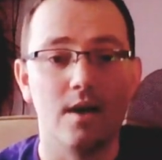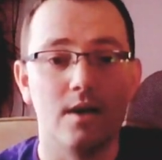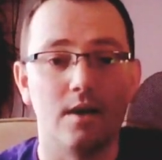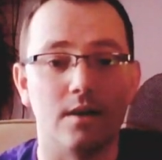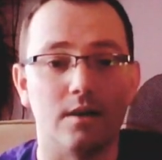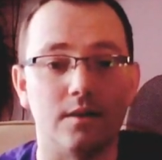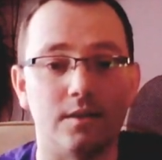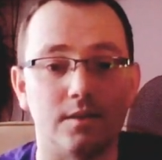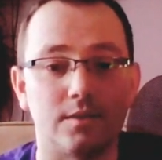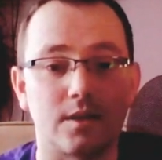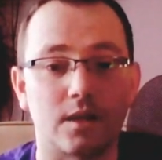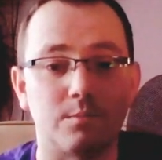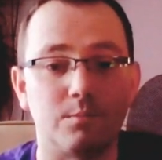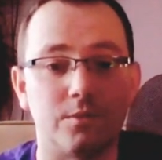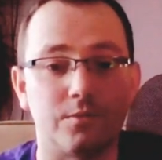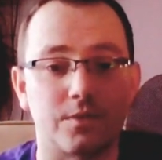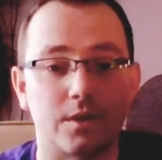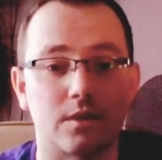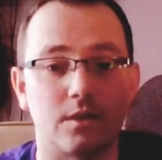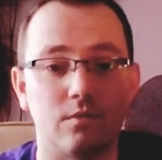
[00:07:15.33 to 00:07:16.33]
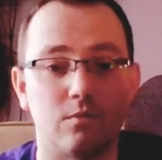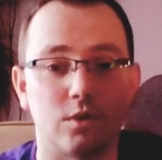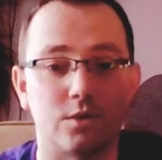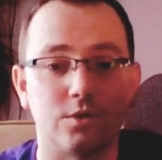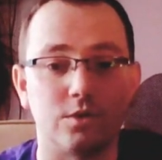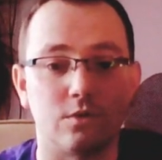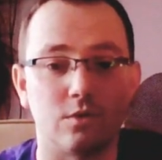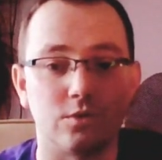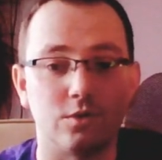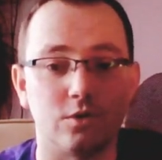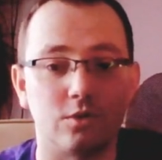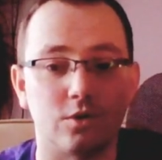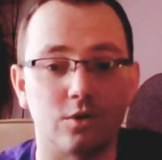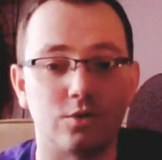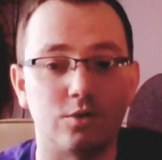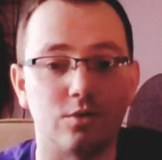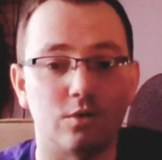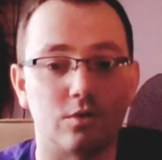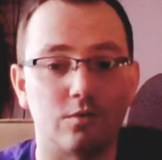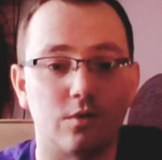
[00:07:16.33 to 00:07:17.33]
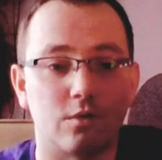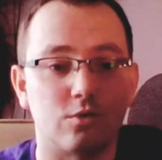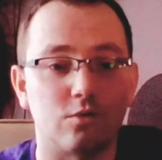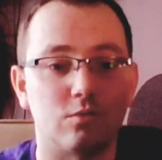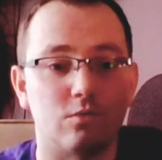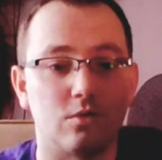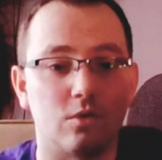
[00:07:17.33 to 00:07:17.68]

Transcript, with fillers: e, tak by w takiej właśnie rozdzielczości otworzył